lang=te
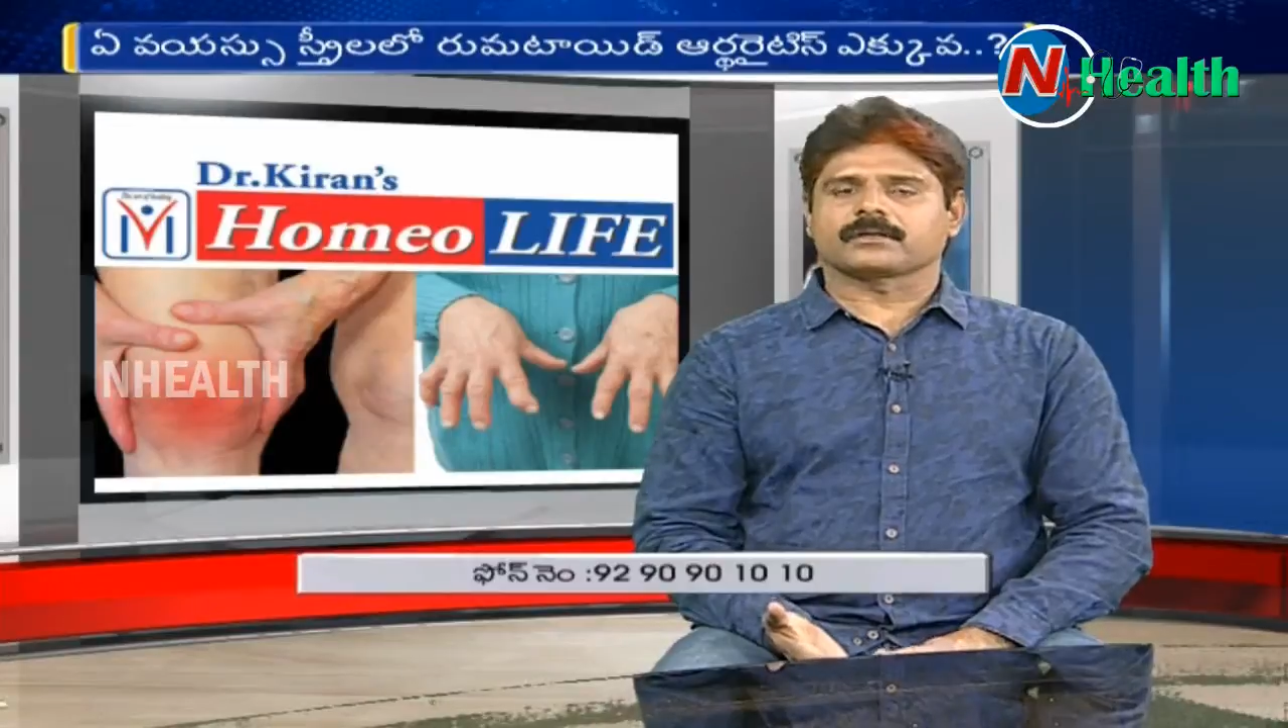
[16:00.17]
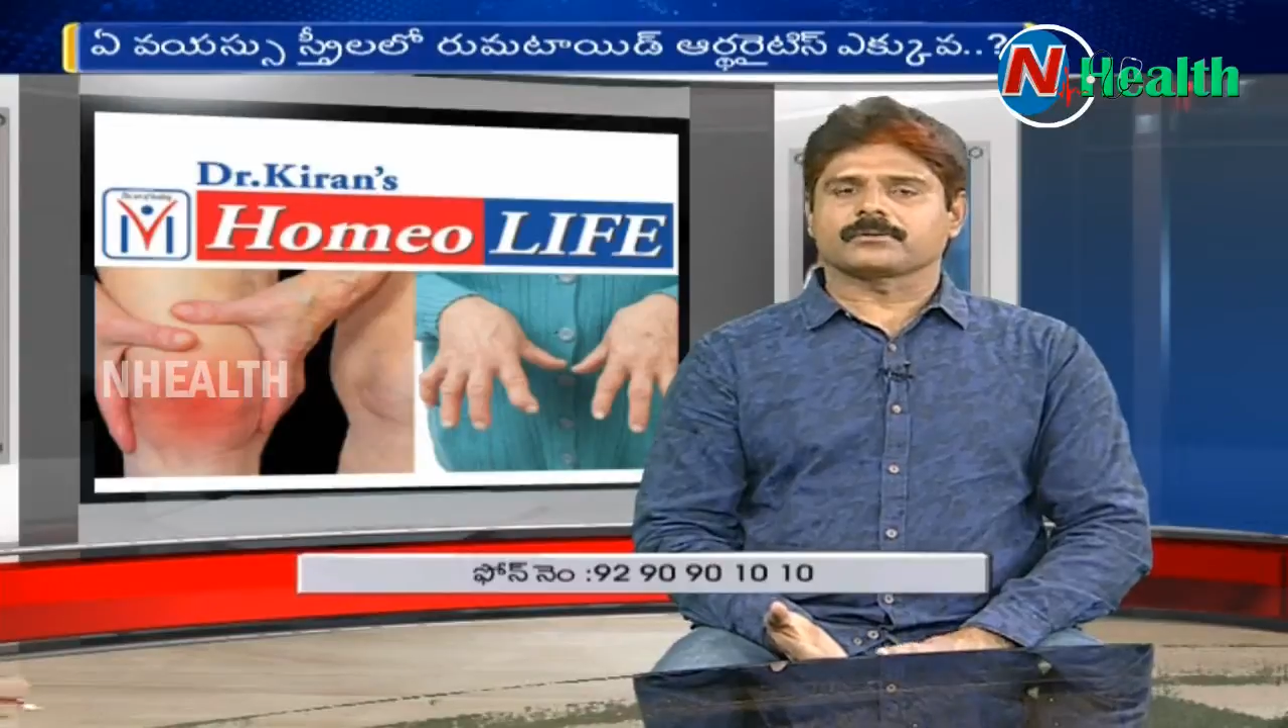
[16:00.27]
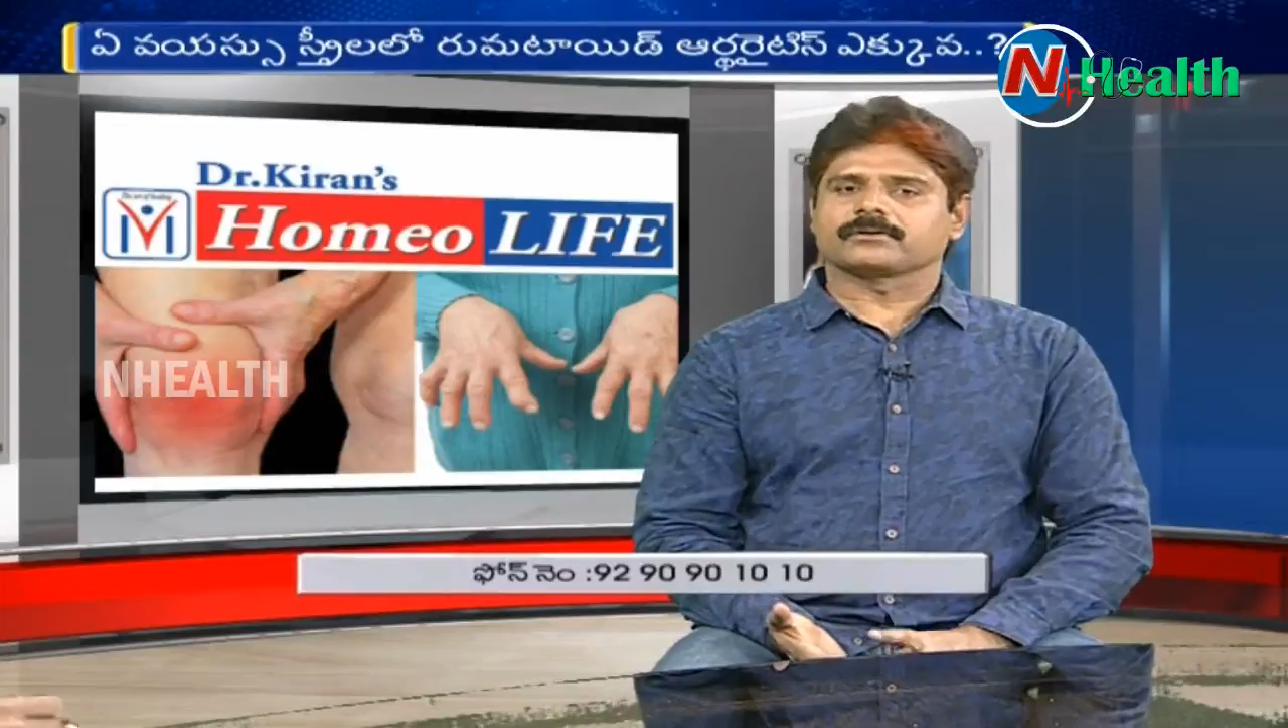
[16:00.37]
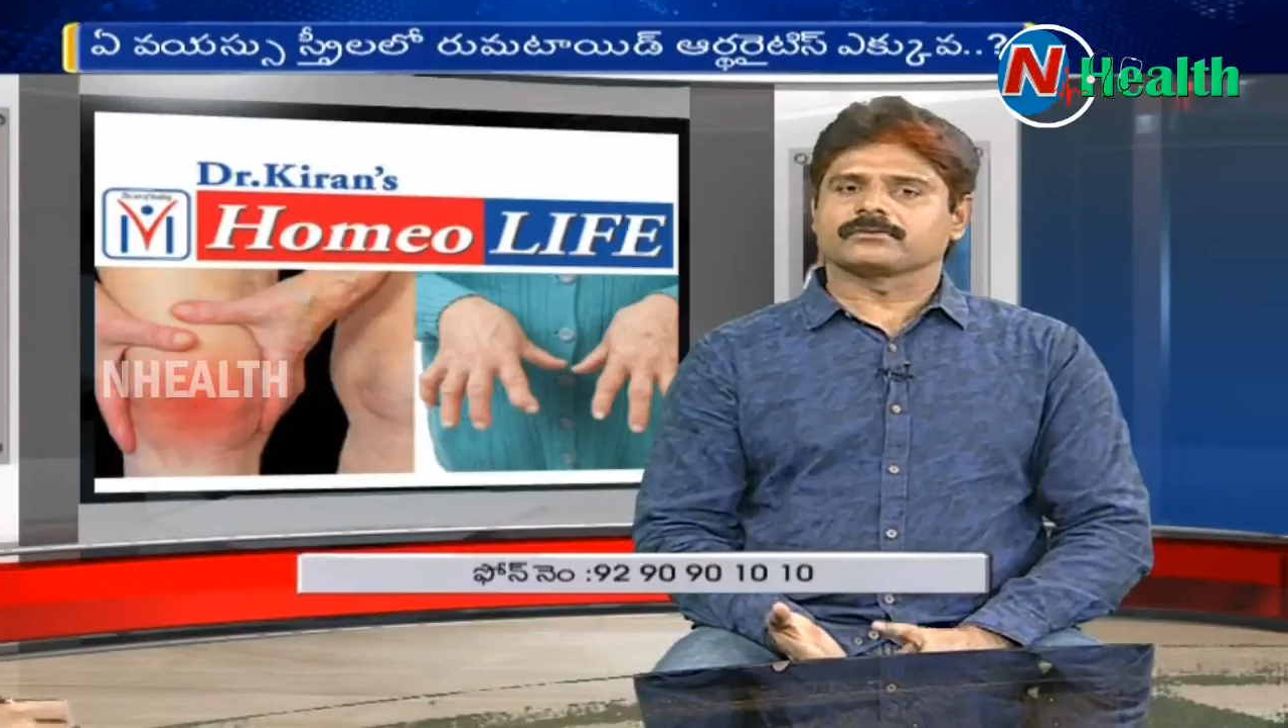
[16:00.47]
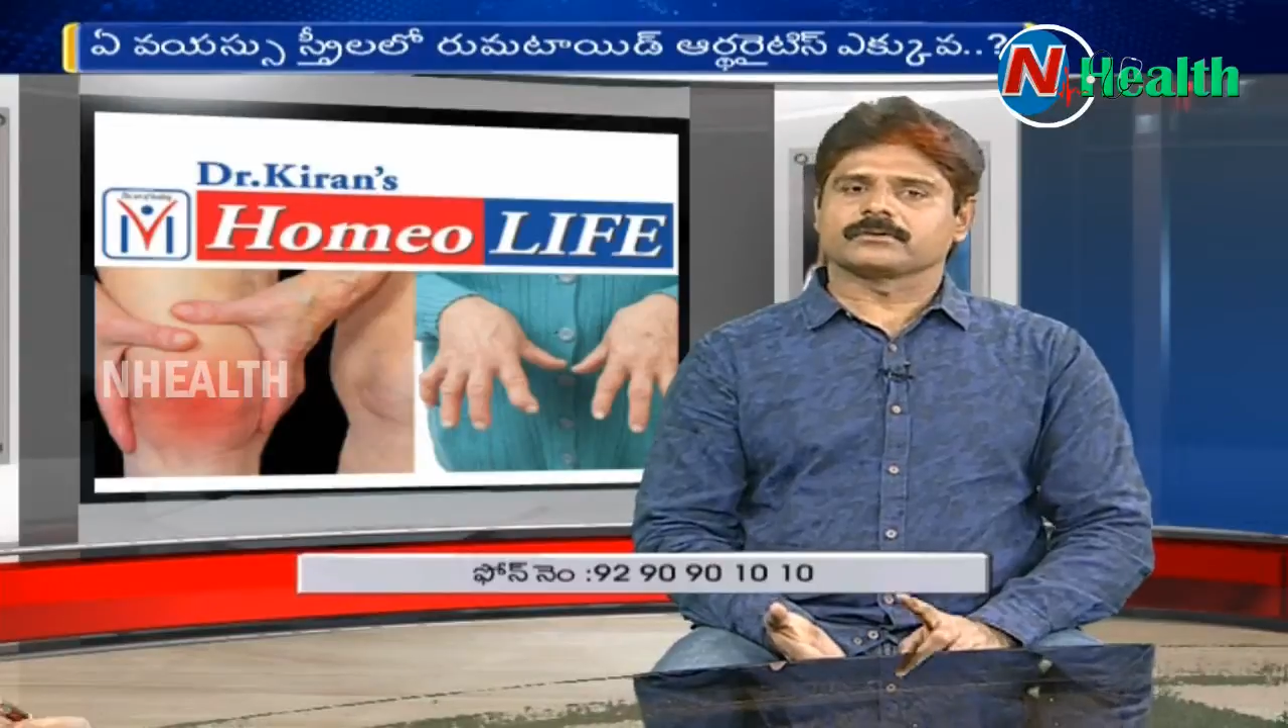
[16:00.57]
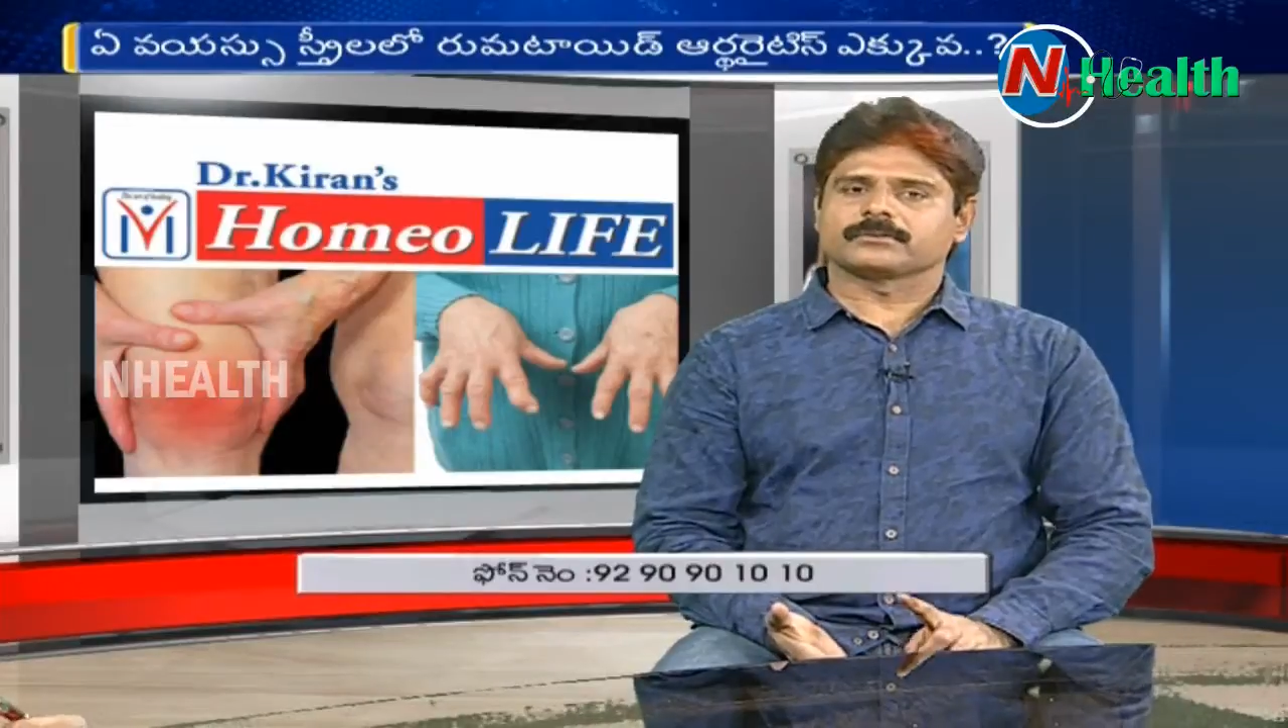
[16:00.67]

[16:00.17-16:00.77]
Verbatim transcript: నార్మల్ అవుతుంది